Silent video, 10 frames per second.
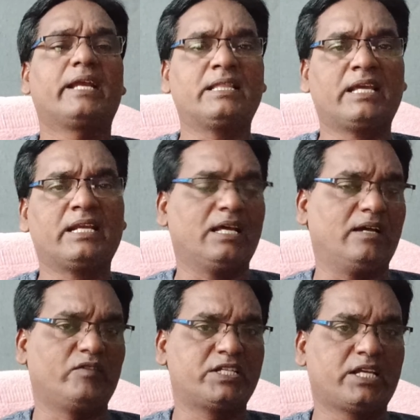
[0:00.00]
ఏదైనా
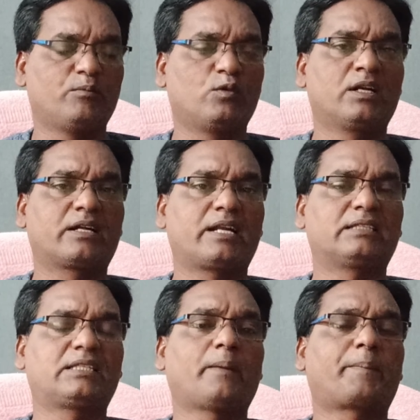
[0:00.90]
విషయం
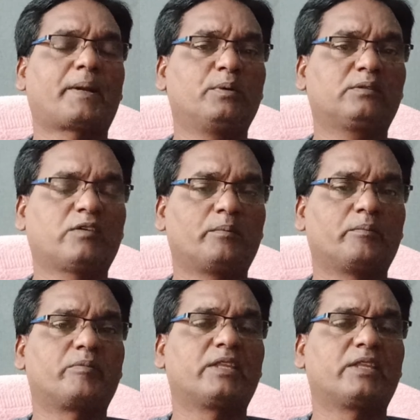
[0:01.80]
ఉన్నట్లయితే ప్రభుత్వం